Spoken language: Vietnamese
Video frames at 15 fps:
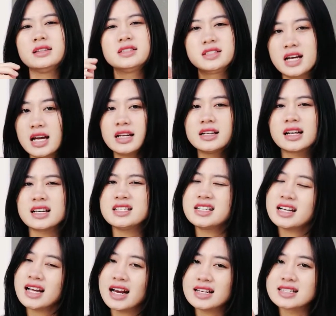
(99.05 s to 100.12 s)
trên cái
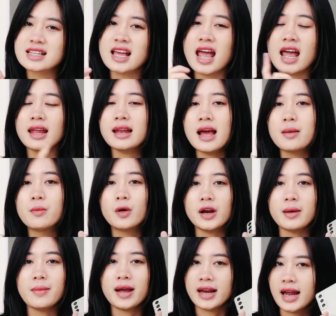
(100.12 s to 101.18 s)
chiếc Galaxy S21
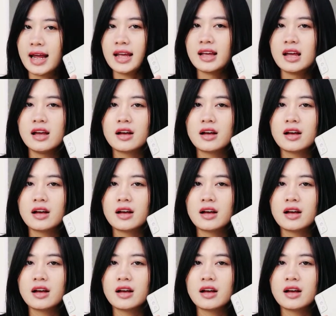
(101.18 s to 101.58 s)
FE này.